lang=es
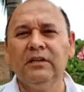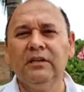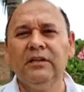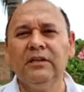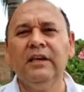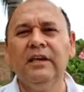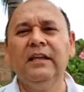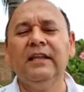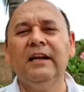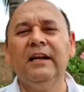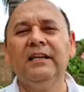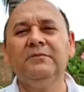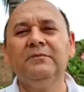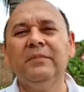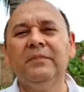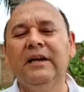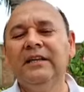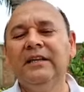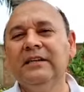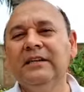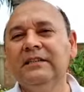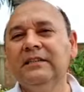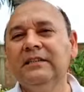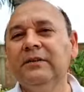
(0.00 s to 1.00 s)
Día de las
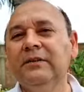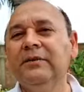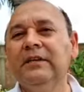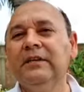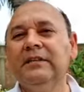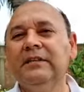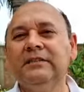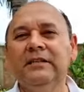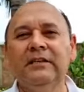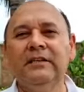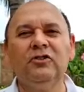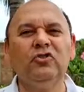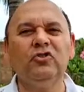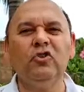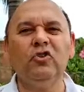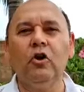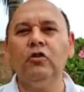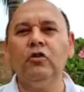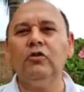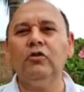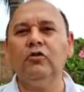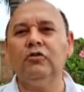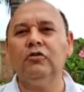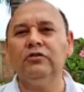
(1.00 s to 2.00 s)
Madres debe de ser
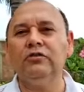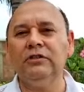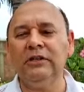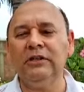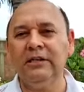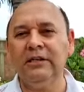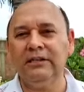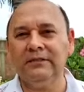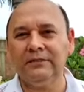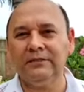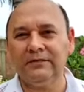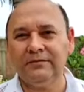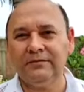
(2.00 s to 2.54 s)
todos los días.